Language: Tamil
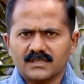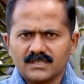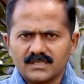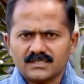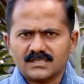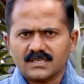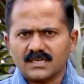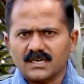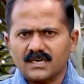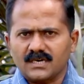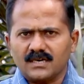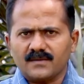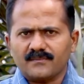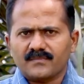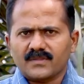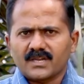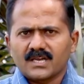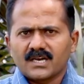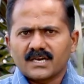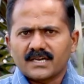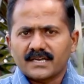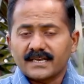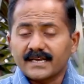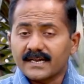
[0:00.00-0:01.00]
நோய் வந்துச்சுன்னா
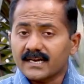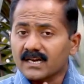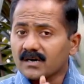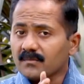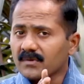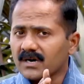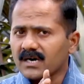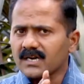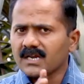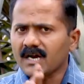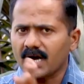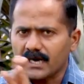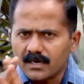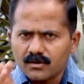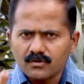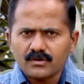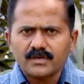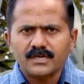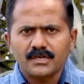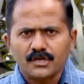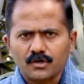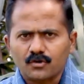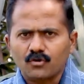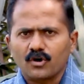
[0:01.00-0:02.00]
என்ன மாதிரி
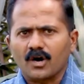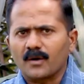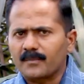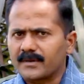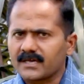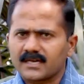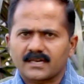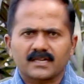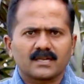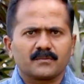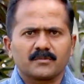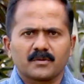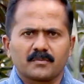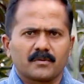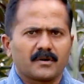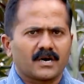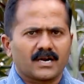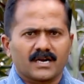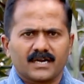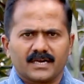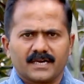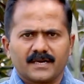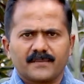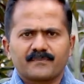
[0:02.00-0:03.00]
அறிகுறி இருக்கும் அப்படிங்கிறத நம்ம
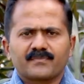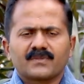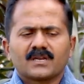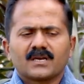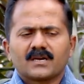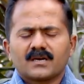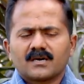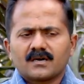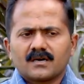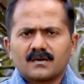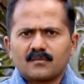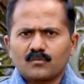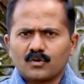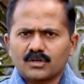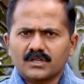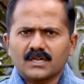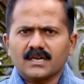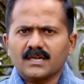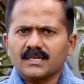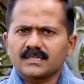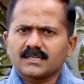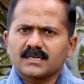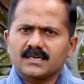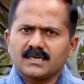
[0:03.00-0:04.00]
பார்க்கலாங்க
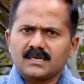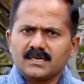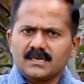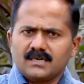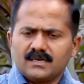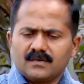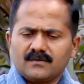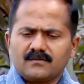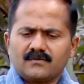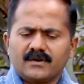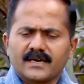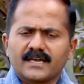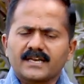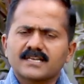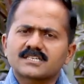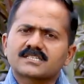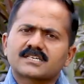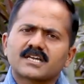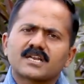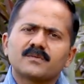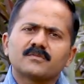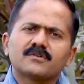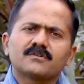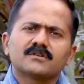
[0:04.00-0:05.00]
முதல்ல அந்த
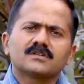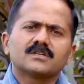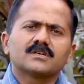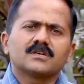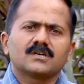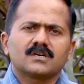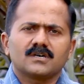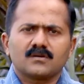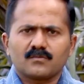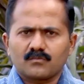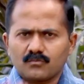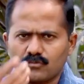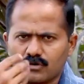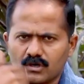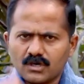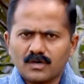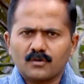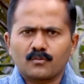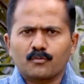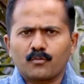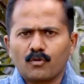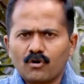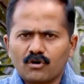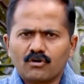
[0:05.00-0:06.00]
வைரஸ் கிருமி வந்து
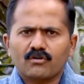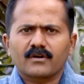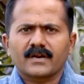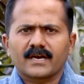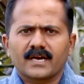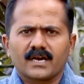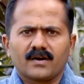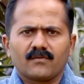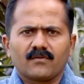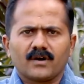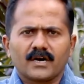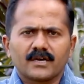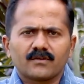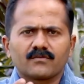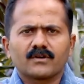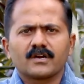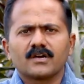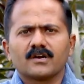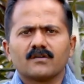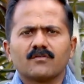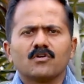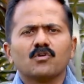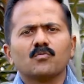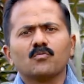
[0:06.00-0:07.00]
உள்ளே போனோன்னேங்க வாய்
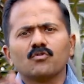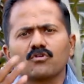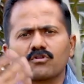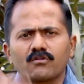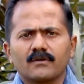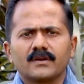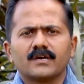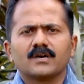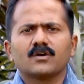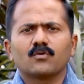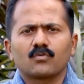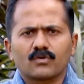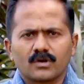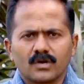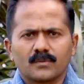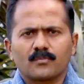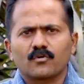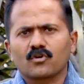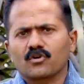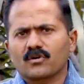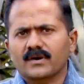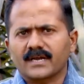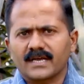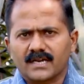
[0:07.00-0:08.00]
வழியாவோ மூக்கு வழியோ
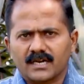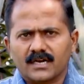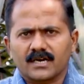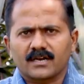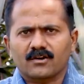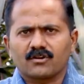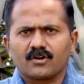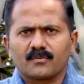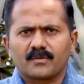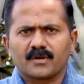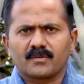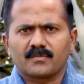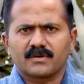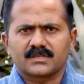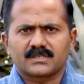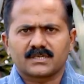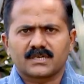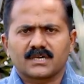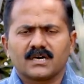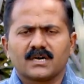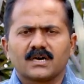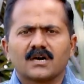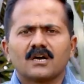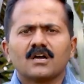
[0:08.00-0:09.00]
உள்ளே போனோன்னே என்ன நடக்கும் அப்படின்னு
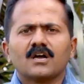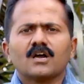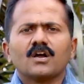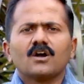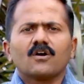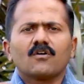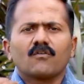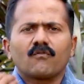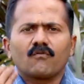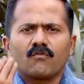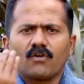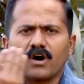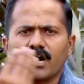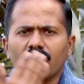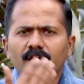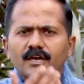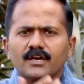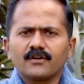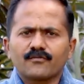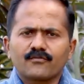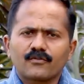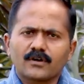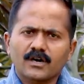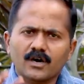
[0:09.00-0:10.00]
பார்த்தீங்கன்னா
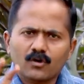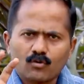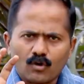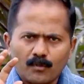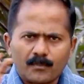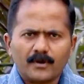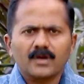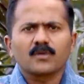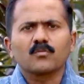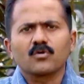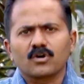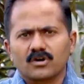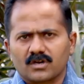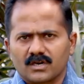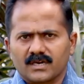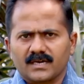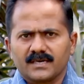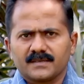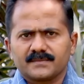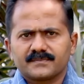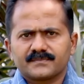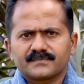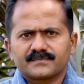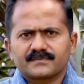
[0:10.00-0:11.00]
வாயில் ஃபுல்லாக கொப்பளம்
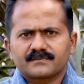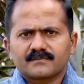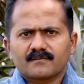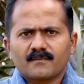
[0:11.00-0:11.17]
போட்டுருங்க